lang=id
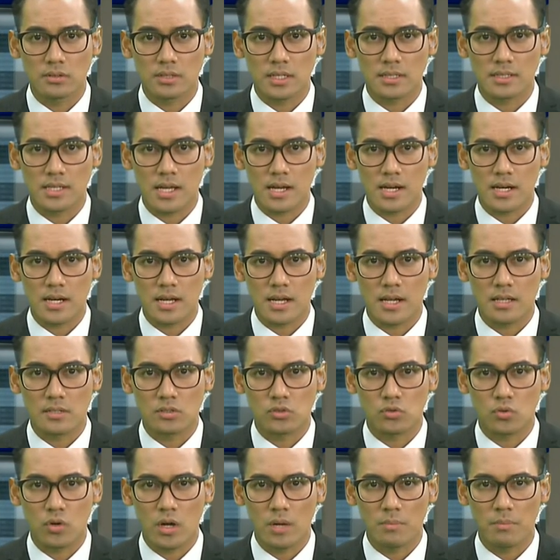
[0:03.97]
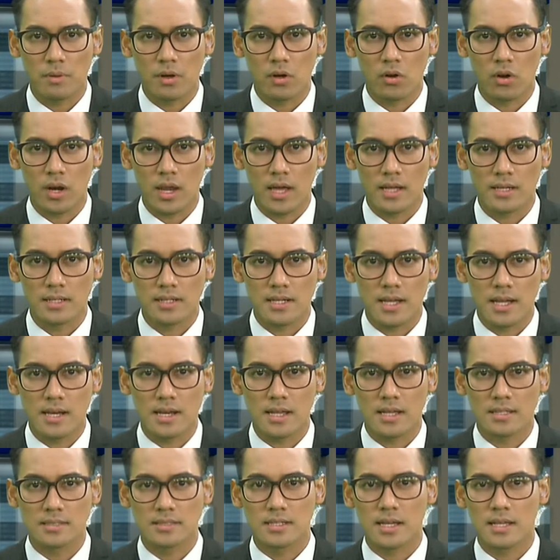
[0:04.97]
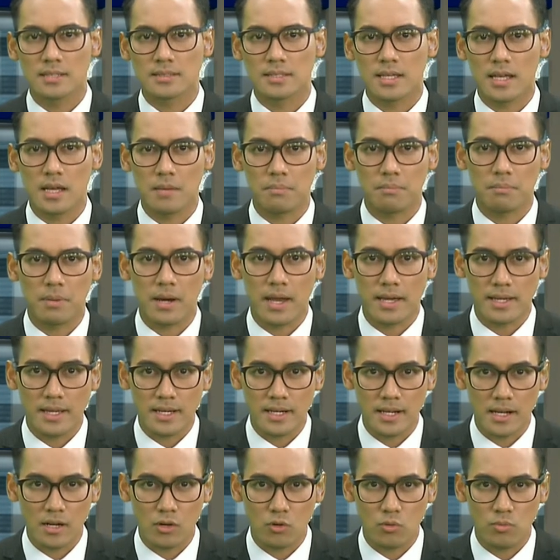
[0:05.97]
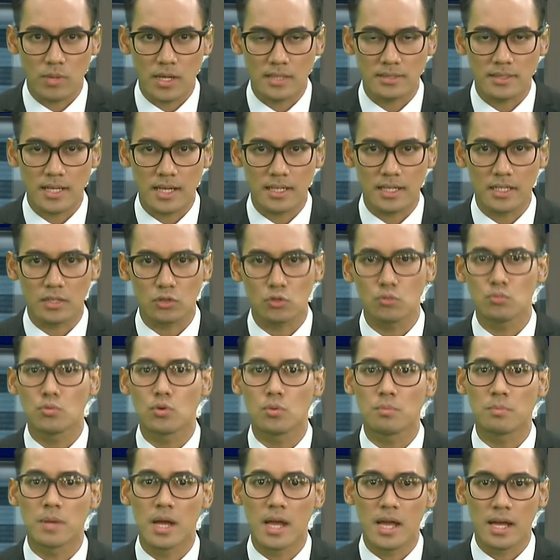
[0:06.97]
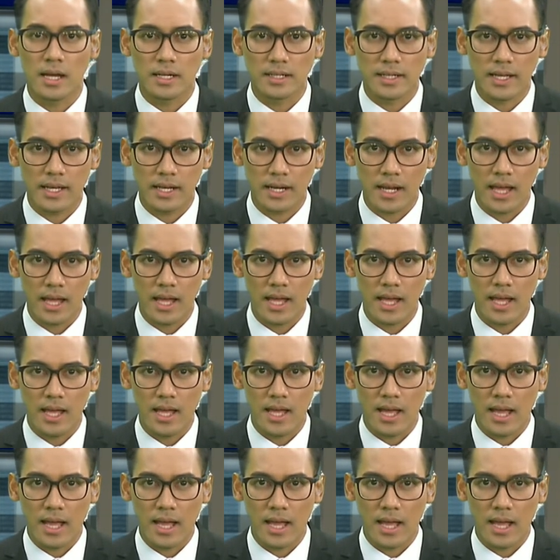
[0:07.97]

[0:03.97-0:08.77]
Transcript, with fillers: tersangka suap pengelolaan dana jasa pelayanan rumah sakit umum daerah